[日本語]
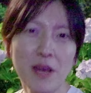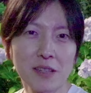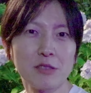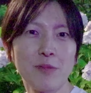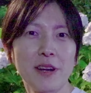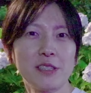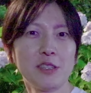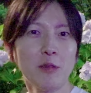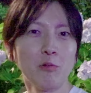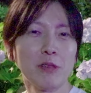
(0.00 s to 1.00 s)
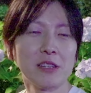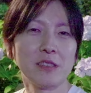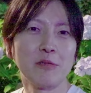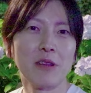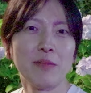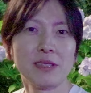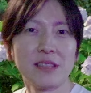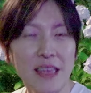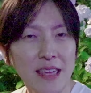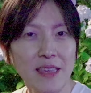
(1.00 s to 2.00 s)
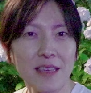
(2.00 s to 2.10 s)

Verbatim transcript: まあ素晴らしい絵を出してくれますね。